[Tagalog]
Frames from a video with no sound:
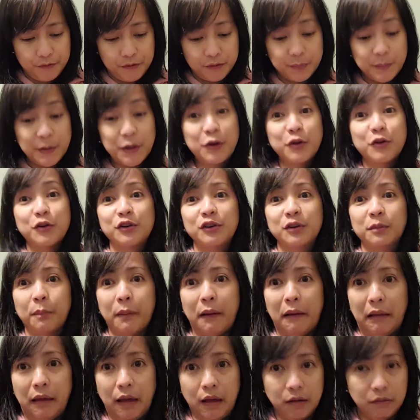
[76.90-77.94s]
Spinners
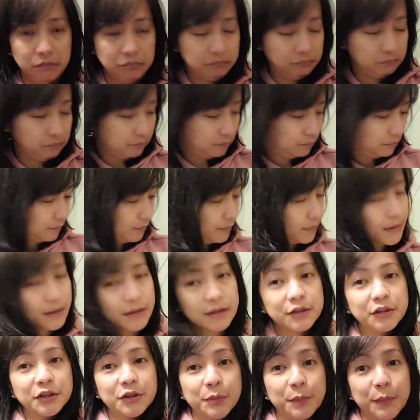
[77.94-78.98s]
pala.
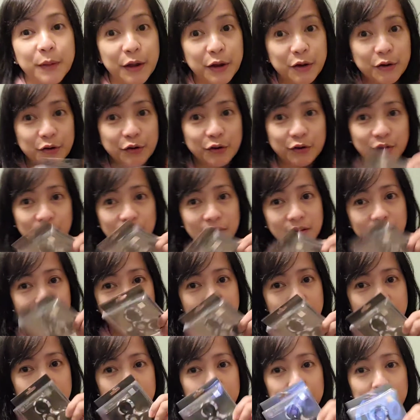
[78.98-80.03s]
Spinners, yeah.